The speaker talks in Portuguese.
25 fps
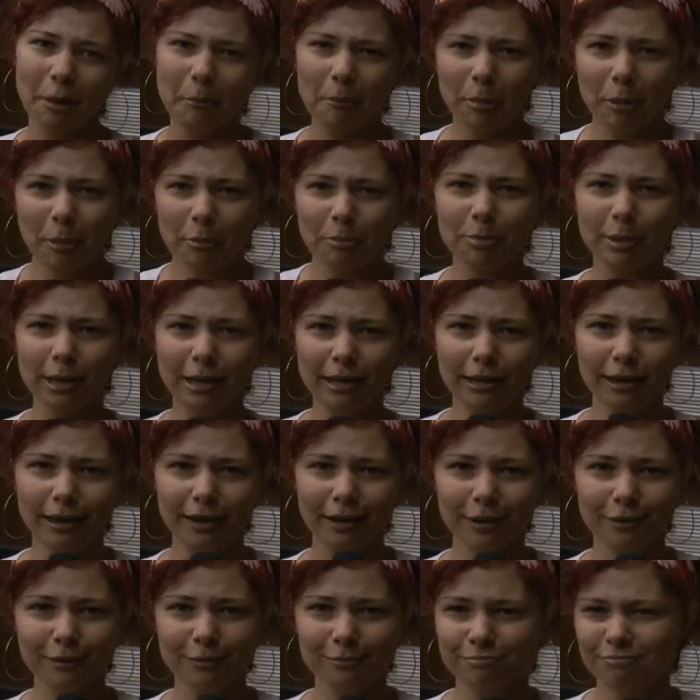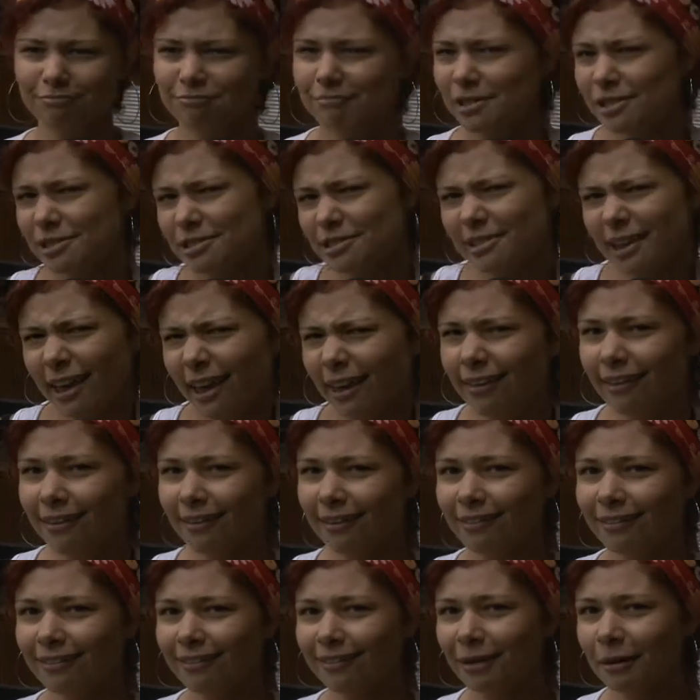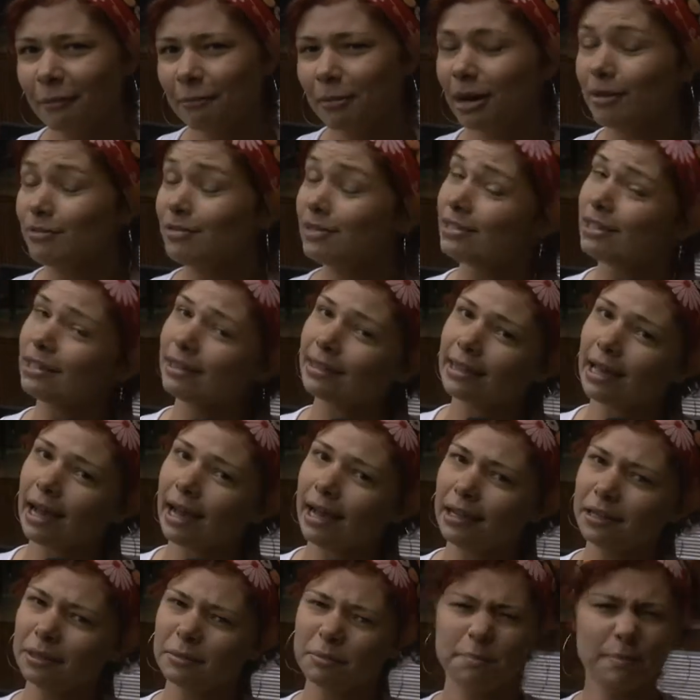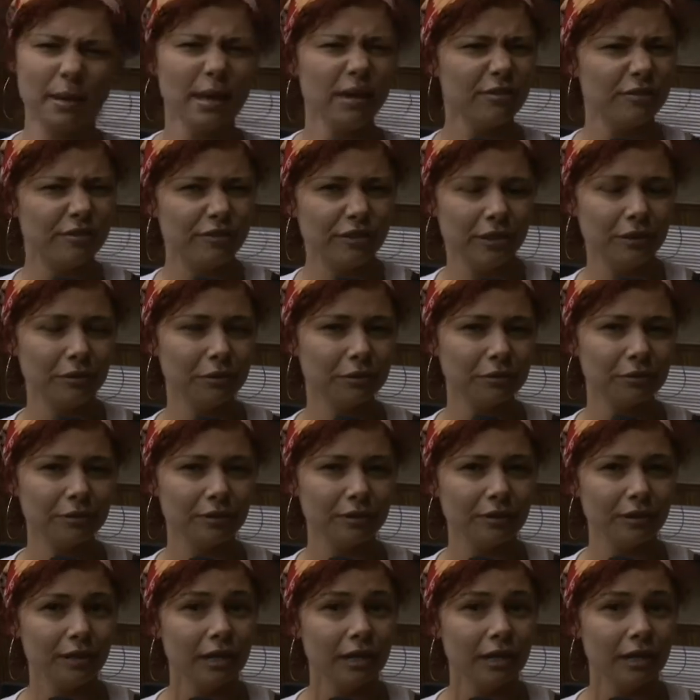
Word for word: opinião, senha, para visitar, perfil,